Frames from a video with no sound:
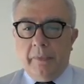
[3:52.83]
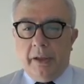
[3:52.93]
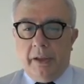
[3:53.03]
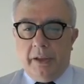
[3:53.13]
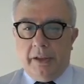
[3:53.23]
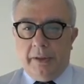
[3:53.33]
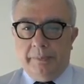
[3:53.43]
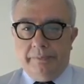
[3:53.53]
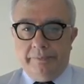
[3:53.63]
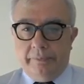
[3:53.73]
eh,
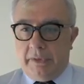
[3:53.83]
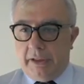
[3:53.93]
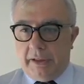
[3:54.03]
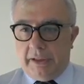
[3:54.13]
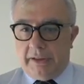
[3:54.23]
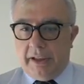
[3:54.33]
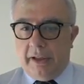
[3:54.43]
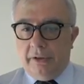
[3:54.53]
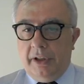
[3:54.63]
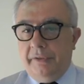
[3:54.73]
θ
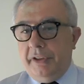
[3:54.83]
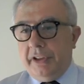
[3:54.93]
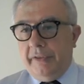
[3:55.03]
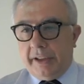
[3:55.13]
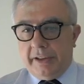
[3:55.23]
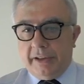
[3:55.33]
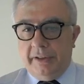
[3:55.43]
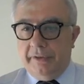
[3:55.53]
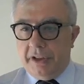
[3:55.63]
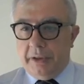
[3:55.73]
0 e viceversa
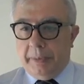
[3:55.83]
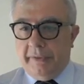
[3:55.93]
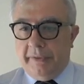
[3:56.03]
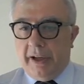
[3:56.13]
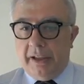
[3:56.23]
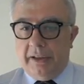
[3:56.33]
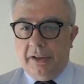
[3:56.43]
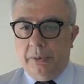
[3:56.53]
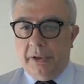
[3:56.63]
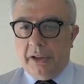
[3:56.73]
se invece prevale il
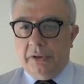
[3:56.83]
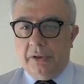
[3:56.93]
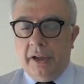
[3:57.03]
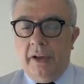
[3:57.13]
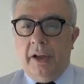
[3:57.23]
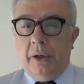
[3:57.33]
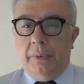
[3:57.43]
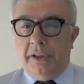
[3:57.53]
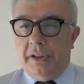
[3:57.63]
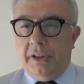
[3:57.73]
denominatore.
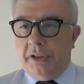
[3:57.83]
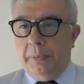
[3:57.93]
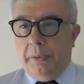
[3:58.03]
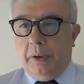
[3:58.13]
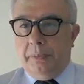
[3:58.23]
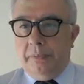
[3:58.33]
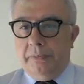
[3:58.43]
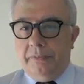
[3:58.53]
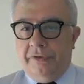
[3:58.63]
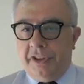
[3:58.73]
Quindi si può
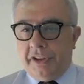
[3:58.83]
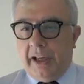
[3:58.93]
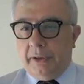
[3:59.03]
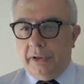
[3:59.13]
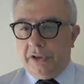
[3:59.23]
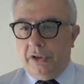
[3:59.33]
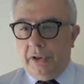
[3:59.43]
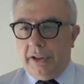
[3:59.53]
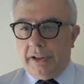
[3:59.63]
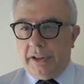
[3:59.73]
fissare una soglia eta